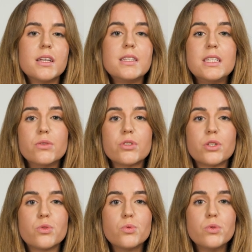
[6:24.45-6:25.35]
Sie
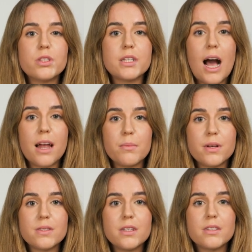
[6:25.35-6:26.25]
untersucht
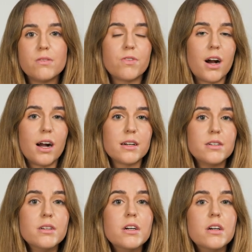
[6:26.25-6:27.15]
datenbasiert die
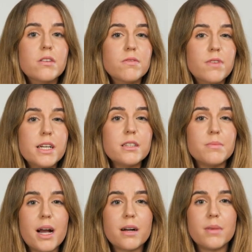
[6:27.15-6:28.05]
Frage, welche
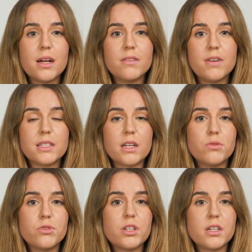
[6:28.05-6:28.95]
Merkmale weist ein
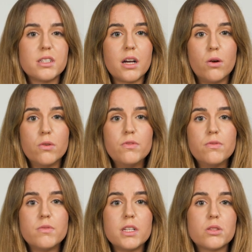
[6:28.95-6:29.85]
Unterricht
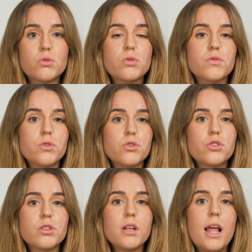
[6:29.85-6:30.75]
auf, der zu
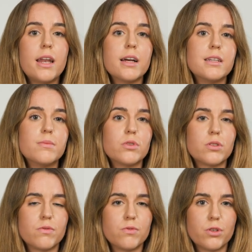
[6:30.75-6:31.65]
gewünschten
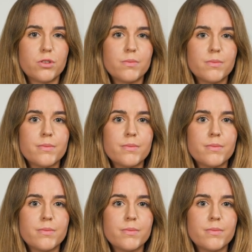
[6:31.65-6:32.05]
Lernergebnissen führt.